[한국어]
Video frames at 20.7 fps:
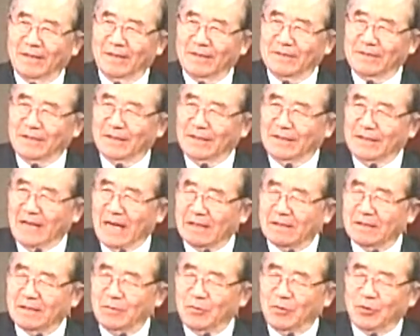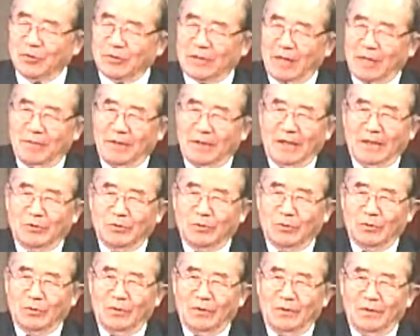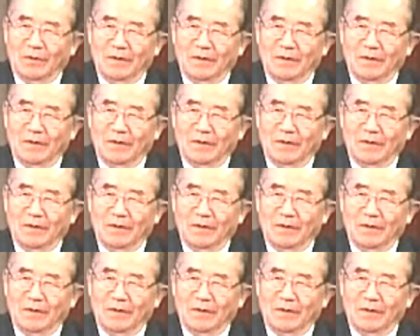이제 약점으로 잡아가지고